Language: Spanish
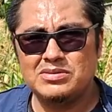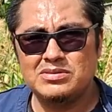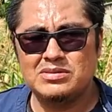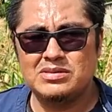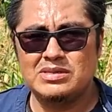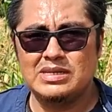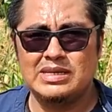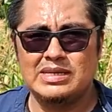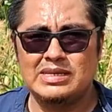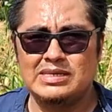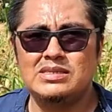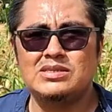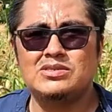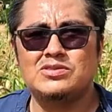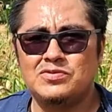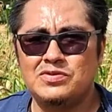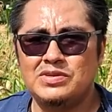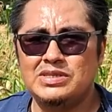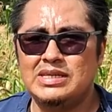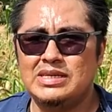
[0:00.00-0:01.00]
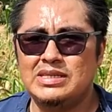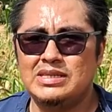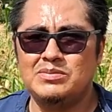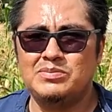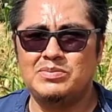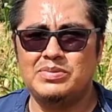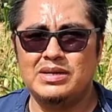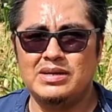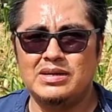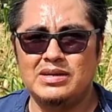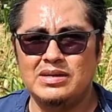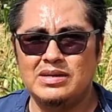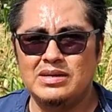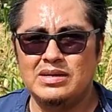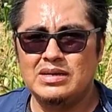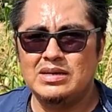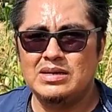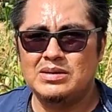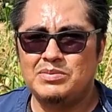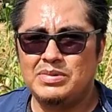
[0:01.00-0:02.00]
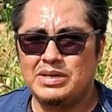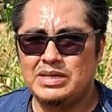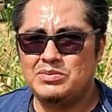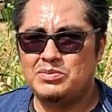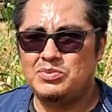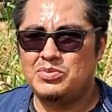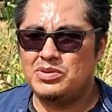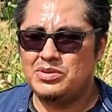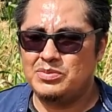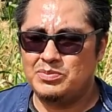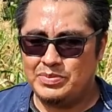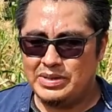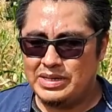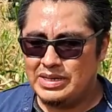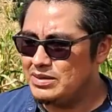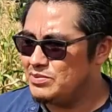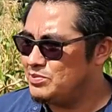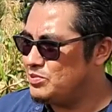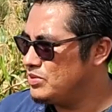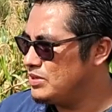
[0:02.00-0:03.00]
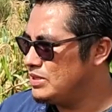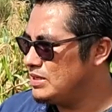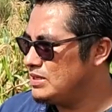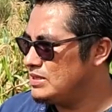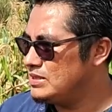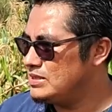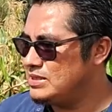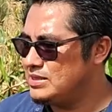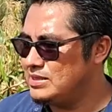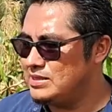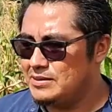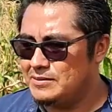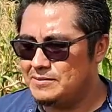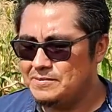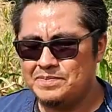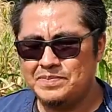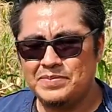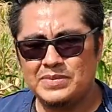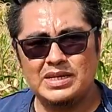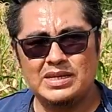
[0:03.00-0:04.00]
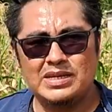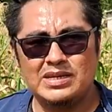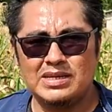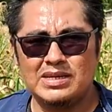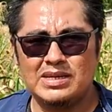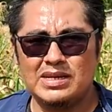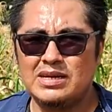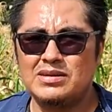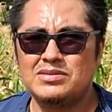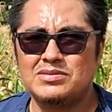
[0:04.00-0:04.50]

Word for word: que es insuficiente para, para, para poder este, llenar grano.